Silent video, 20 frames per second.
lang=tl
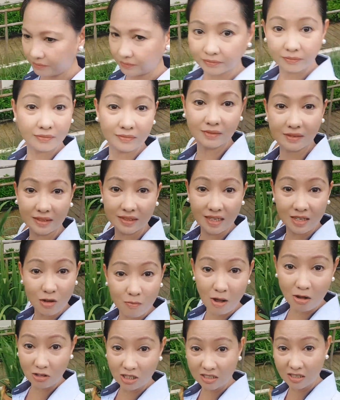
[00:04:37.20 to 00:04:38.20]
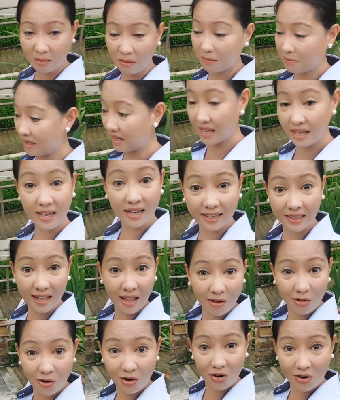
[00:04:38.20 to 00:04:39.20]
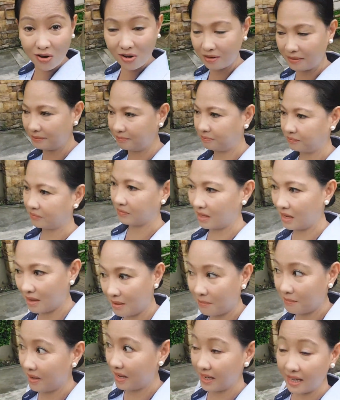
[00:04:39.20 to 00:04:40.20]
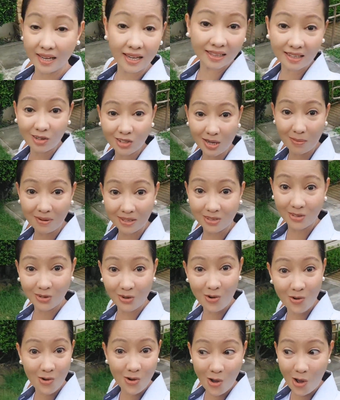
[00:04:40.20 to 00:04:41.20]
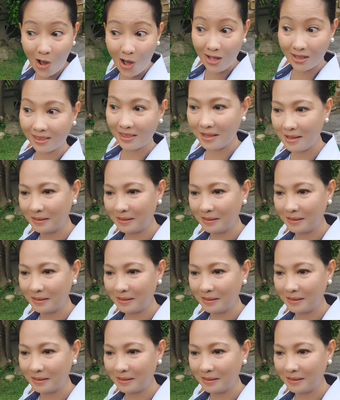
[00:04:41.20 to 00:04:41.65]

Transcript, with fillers: Mm, hindi mm, nyo ba ako sasabihin, mag-ingat ako. Mag-ingat ako sa mandurukot.